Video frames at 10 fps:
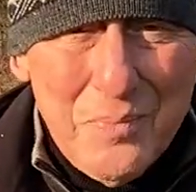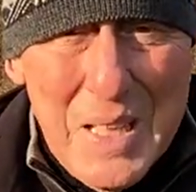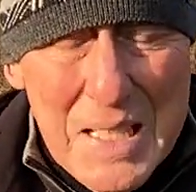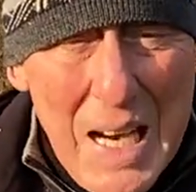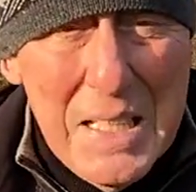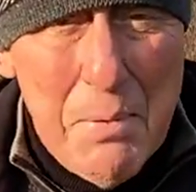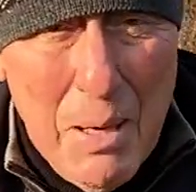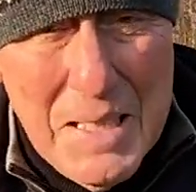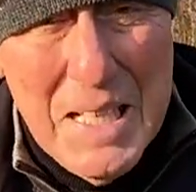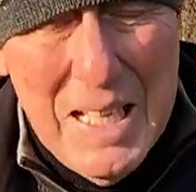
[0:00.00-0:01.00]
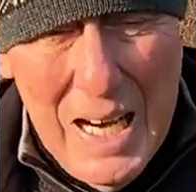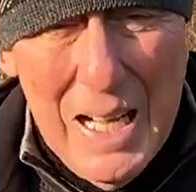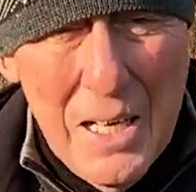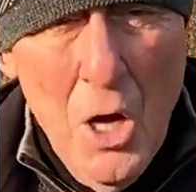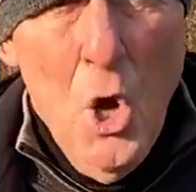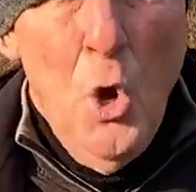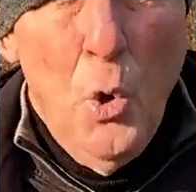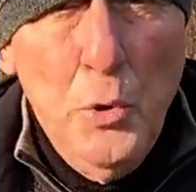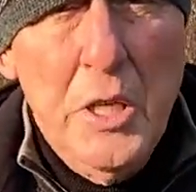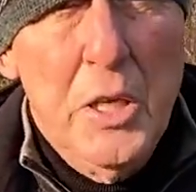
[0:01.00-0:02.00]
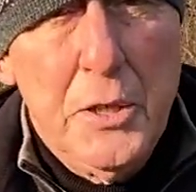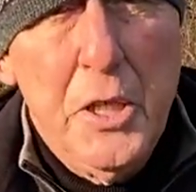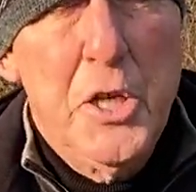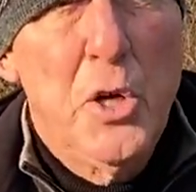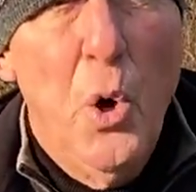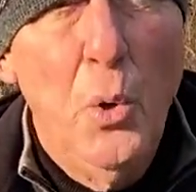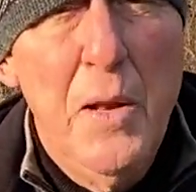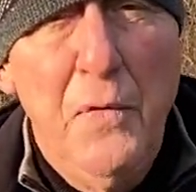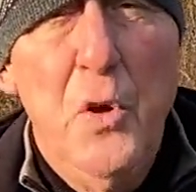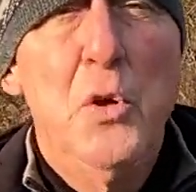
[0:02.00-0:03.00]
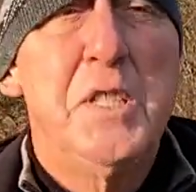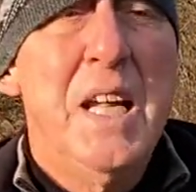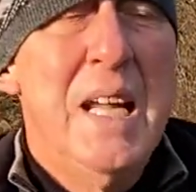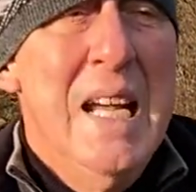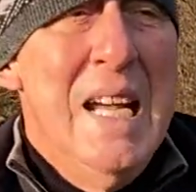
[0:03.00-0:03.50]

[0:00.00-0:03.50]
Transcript: seit 20 Jahren unterirdische Kohleflöße,